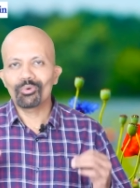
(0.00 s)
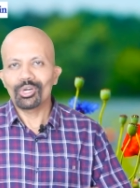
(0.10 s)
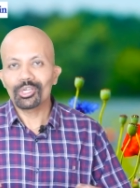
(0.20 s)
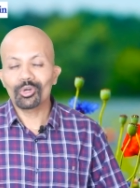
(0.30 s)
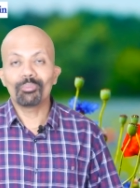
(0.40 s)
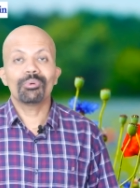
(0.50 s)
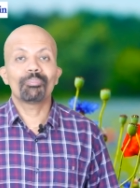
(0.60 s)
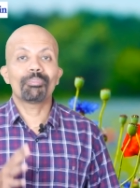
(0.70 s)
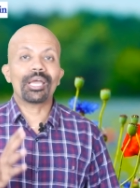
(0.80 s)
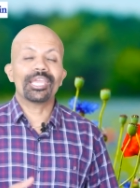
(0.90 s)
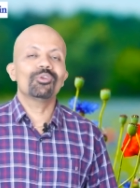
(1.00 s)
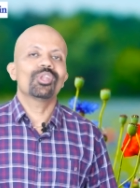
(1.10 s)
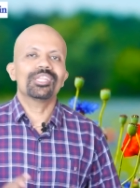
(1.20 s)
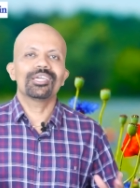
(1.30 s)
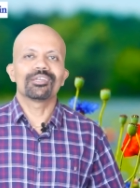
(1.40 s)
உங்களுக்கு ரொம்ப
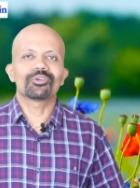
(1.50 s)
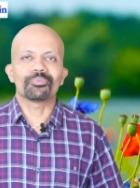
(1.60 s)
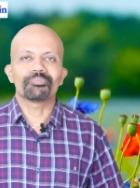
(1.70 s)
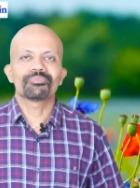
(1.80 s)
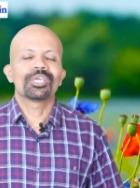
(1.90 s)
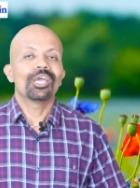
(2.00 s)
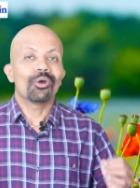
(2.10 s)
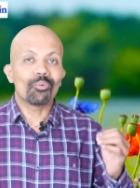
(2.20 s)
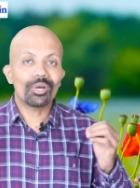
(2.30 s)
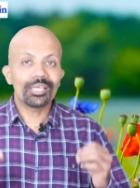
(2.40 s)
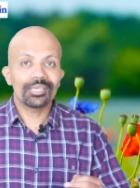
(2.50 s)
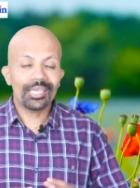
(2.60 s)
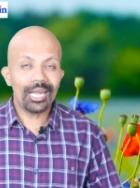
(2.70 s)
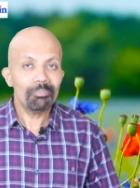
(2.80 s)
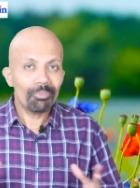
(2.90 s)
பயனுள்ளதாக இருக்கும் உங்களுக்கு
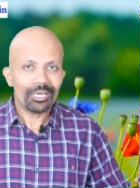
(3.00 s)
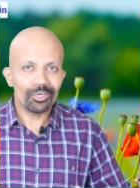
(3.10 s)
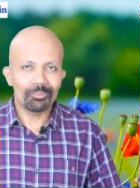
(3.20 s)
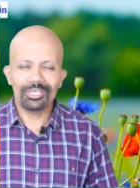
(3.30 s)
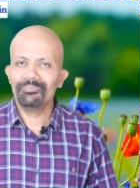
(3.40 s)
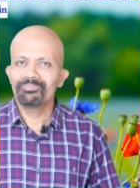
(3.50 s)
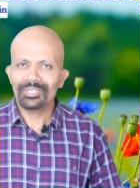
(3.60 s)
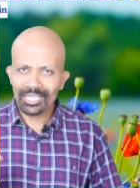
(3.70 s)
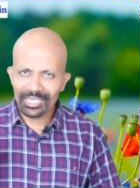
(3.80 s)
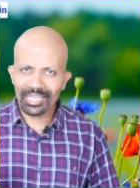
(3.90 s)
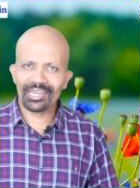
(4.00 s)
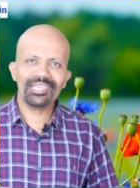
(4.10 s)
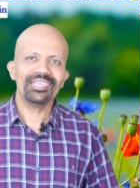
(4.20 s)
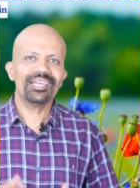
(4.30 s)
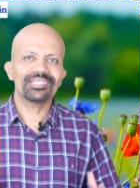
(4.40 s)
ஹெல்ப் பண்ணணும்னு
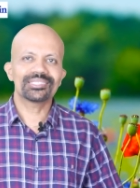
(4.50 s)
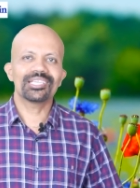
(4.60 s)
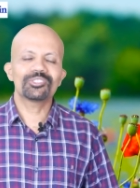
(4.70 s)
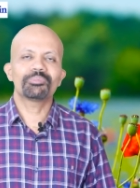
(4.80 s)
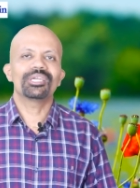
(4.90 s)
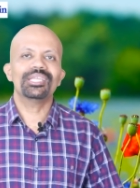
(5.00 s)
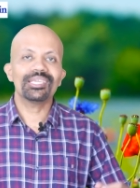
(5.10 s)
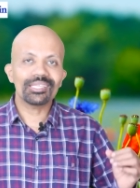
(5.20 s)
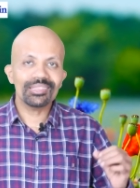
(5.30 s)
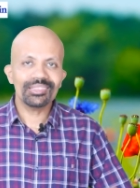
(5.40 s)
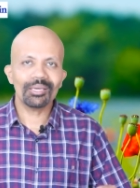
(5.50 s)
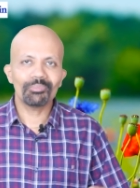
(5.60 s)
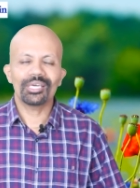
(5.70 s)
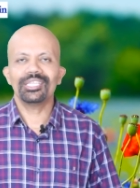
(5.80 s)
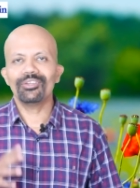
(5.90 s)
நிறைய ரிசர்ச் பண்ணி இந்த
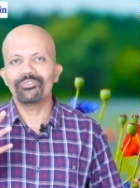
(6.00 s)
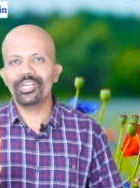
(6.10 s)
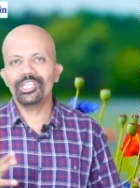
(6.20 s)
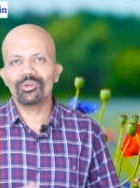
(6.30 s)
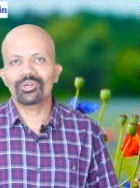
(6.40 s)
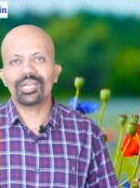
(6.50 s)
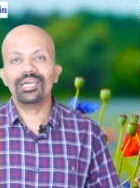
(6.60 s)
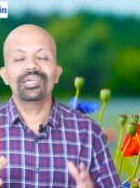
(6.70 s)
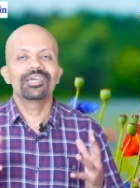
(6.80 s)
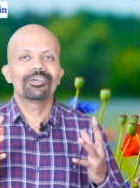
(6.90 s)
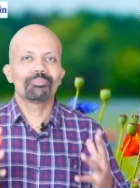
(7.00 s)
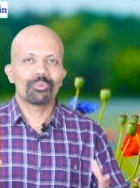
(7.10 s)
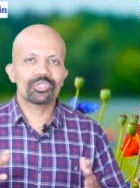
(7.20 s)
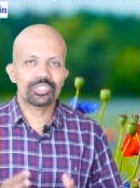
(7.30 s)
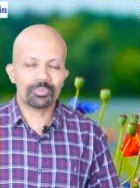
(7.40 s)
மாதிரி வீடியோக்களை
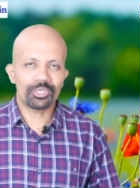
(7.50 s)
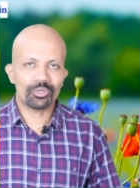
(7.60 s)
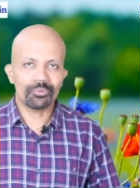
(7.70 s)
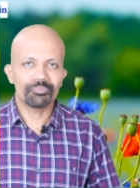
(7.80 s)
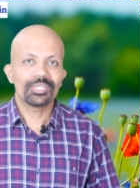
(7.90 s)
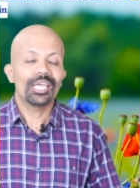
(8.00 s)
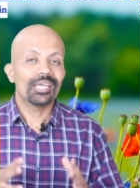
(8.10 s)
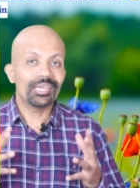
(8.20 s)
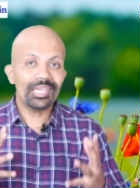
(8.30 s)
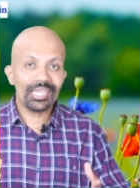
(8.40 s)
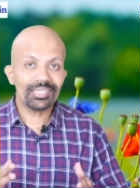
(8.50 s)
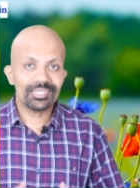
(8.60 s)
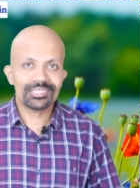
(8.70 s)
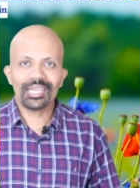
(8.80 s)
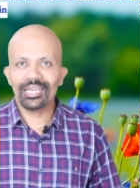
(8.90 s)
போஸ்ட் பண்ணுறோம் நீங்கள்
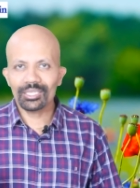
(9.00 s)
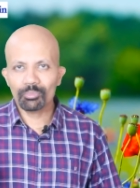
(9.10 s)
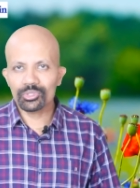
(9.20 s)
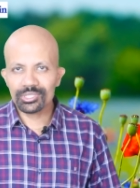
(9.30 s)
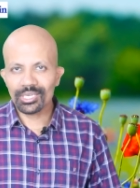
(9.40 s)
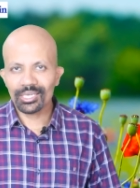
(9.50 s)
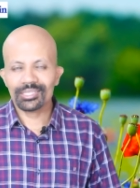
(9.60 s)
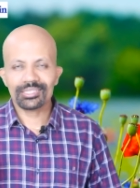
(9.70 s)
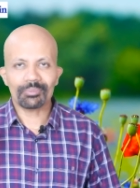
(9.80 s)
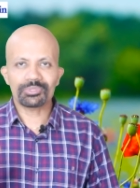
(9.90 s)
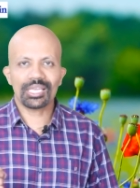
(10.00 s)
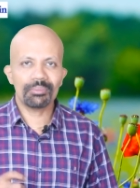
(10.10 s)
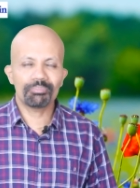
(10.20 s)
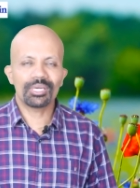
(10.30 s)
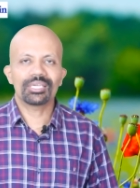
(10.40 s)
இந்த சேனலுக்கு புதுசுனா
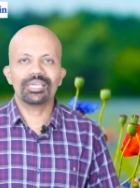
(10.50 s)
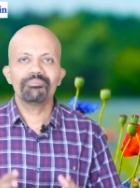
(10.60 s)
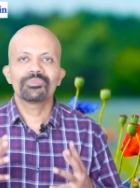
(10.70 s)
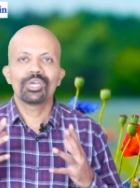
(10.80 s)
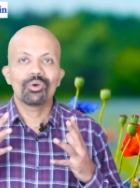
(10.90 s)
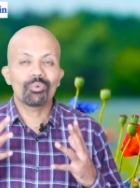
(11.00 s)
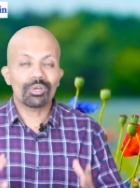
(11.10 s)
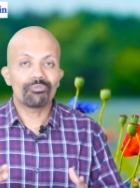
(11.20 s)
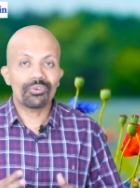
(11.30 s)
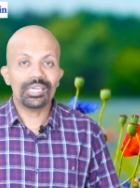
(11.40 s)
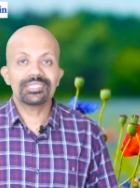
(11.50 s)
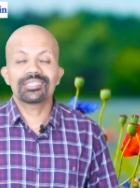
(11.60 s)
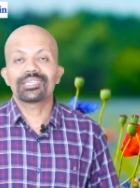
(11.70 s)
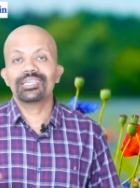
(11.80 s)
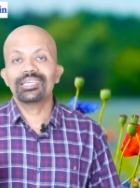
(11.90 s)
சப்ஸ்கிரைப் பண்ணுங்கள் உங்கள்
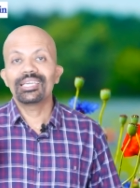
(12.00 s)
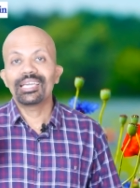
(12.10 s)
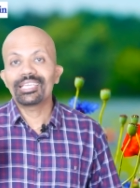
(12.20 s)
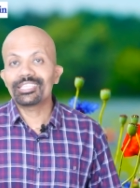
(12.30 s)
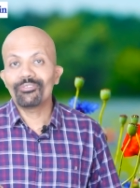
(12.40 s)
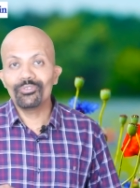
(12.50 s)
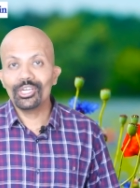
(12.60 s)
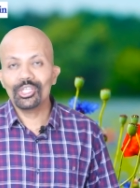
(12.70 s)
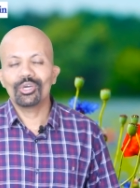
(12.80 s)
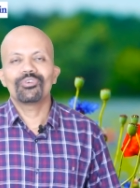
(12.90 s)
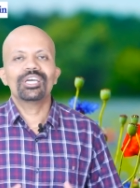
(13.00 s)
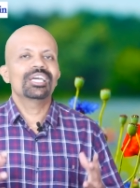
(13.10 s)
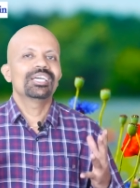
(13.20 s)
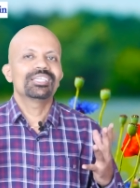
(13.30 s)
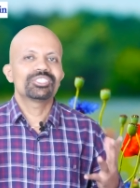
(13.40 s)
ஃப்ரெண்ட்ஸுக்கு இந்த வீடியோவை
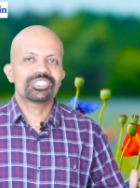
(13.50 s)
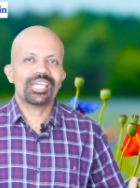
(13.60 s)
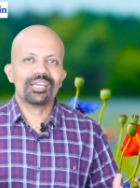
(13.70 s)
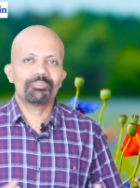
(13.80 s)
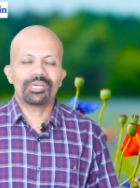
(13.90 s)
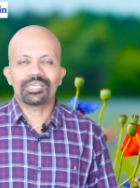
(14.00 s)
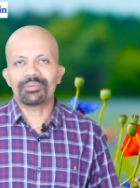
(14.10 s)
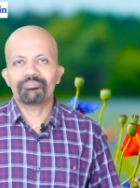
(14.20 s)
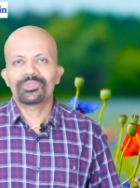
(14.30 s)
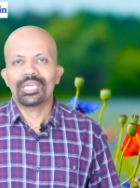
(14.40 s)
ஷேர் பண்ணுங்கள்